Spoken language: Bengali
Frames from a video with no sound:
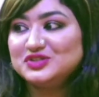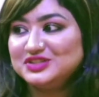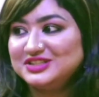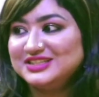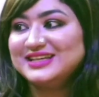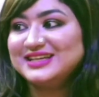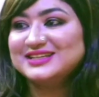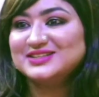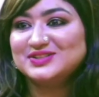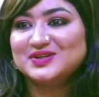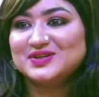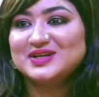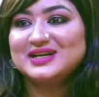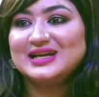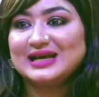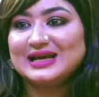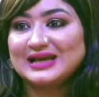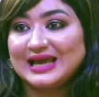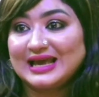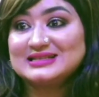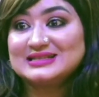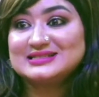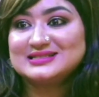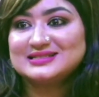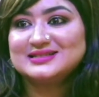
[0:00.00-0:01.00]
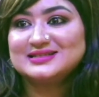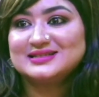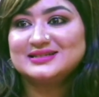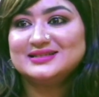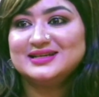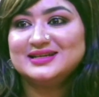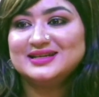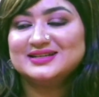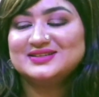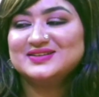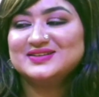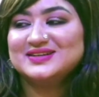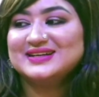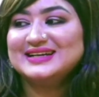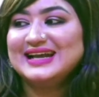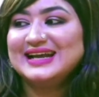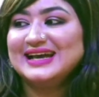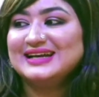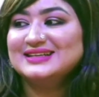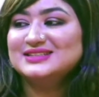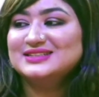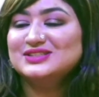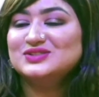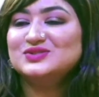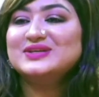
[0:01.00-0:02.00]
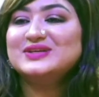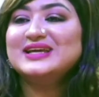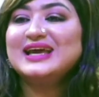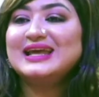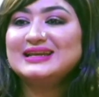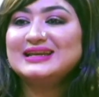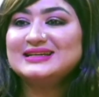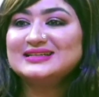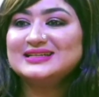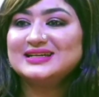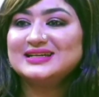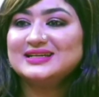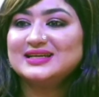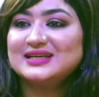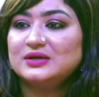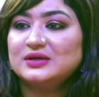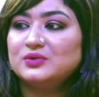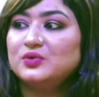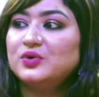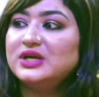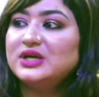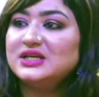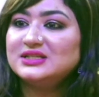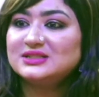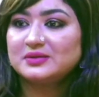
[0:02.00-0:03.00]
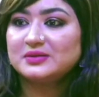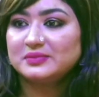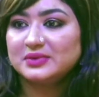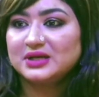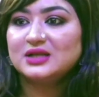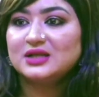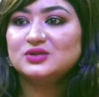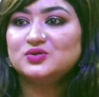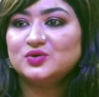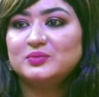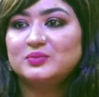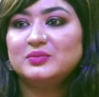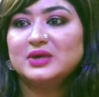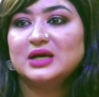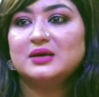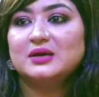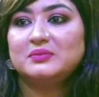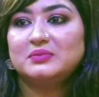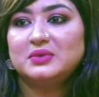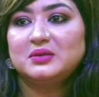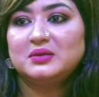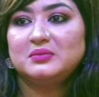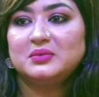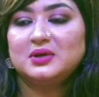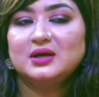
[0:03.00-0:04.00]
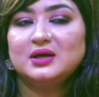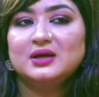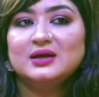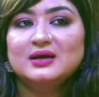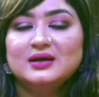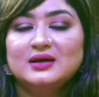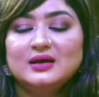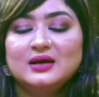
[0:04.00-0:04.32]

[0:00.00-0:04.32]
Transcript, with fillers: ডিরেক্টরকে ডাক অ্যাসিস্ট্যান্ট ডিরেক্টরকে ডাক যে তো ক্যারেক্টার কি ওই হিসাবে না তুই মেকআপ নিবি